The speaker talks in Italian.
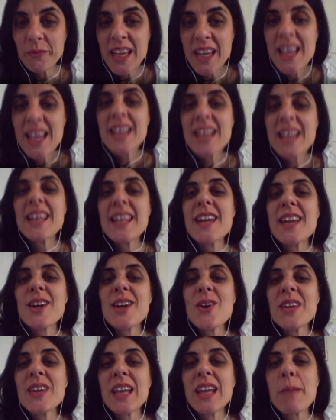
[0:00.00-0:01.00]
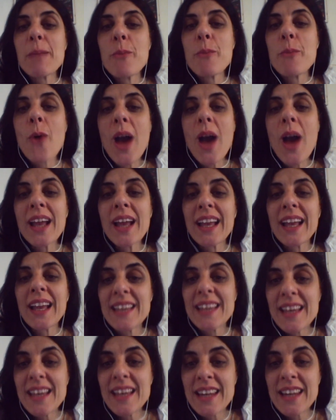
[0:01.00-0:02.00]
L'errore che può
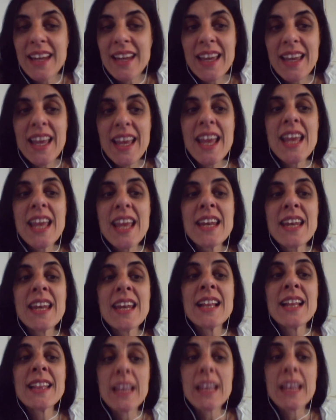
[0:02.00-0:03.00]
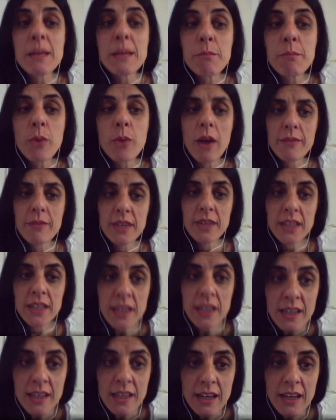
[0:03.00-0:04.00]
accadere è nel tempo a
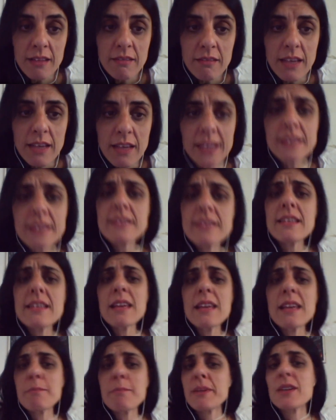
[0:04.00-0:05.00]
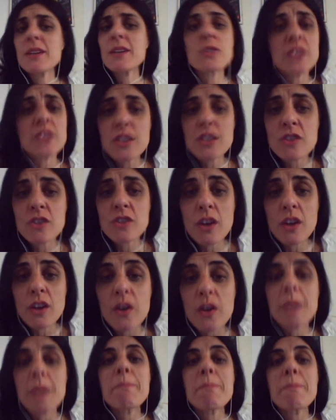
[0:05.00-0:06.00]
venire ed è sempre lo stesso
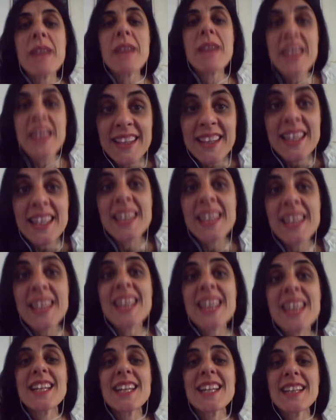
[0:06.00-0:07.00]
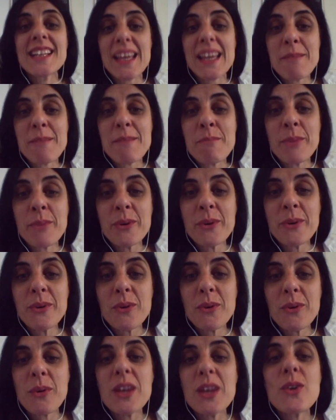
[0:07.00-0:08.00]
errore, perdere il tempo,
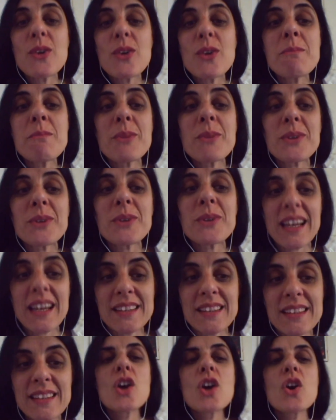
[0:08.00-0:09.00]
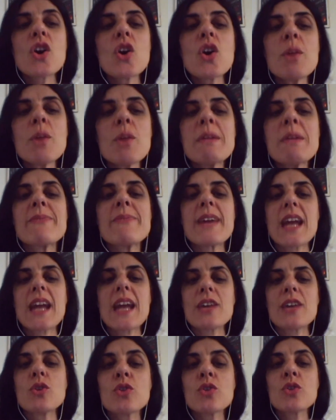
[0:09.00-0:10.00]
quello importante. Come farà
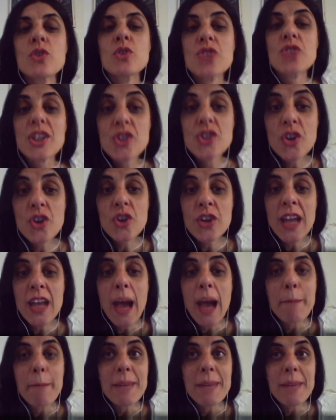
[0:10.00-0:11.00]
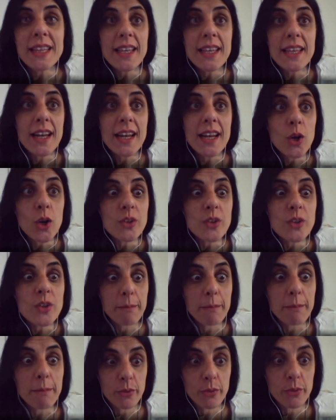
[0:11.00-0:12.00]
nonno Ciaccione a mettere le cose a
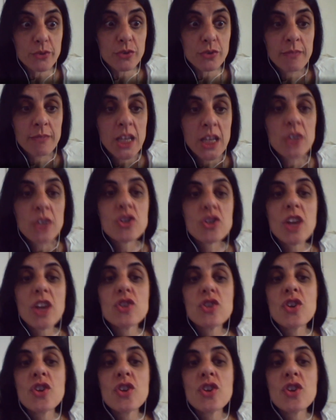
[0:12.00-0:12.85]
posto? Ciaccione